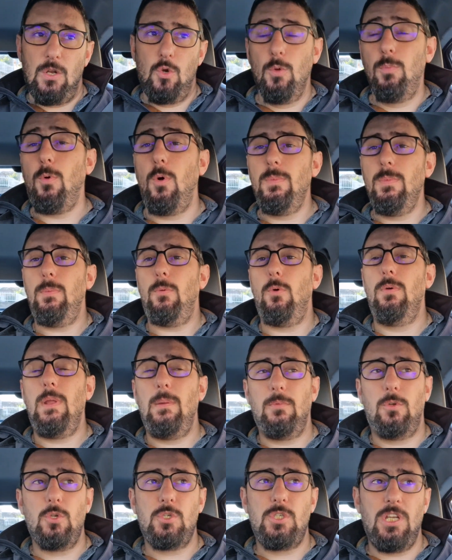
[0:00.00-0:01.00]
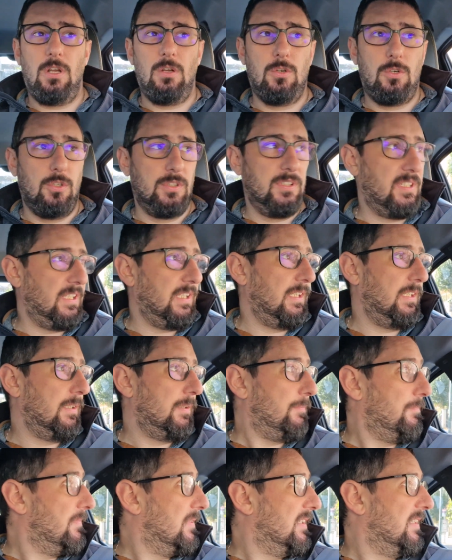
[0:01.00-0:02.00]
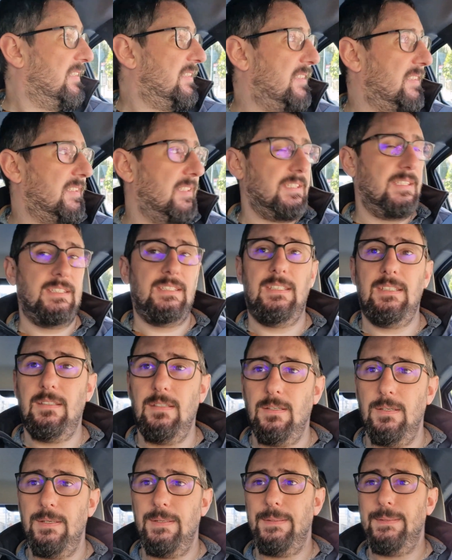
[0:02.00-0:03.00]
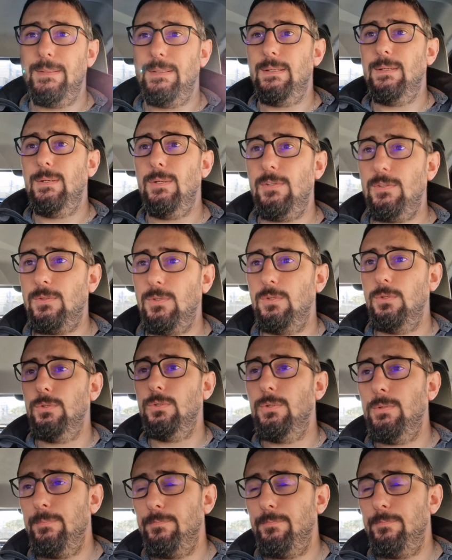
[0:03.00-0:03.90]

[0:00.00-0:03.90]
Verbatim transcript: Le premier problème que j'ai rencontré, c'est euh, lorsque